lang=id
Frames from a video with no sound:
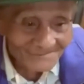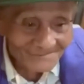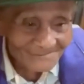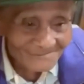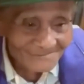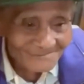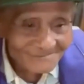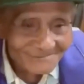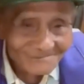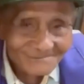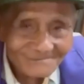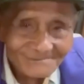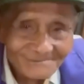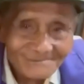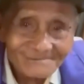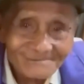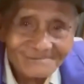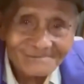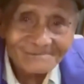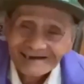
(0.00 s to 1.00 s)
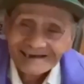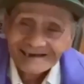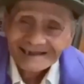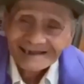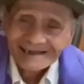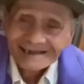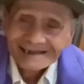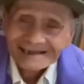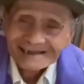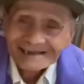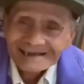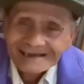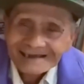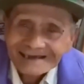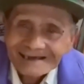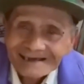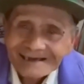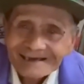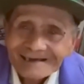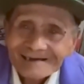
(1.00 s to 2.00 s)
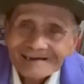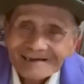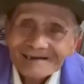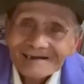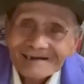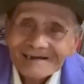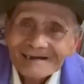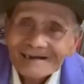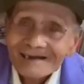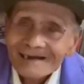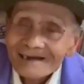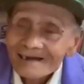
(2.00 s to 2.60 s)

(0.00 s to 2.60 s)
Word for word: dan sering kecapean. Namun,